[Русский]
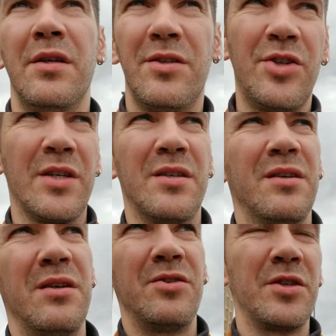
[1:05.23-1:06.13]
Сейчас,
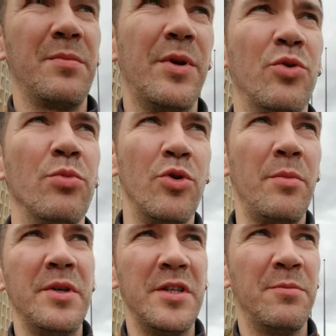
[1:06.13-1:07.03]
Сейчас я придумаю
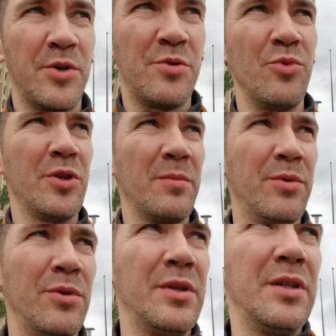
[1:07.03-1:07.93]
объяснить, почему это
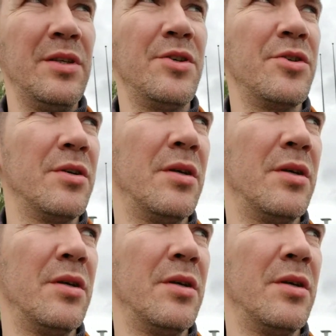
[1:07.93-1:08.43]
полное днище.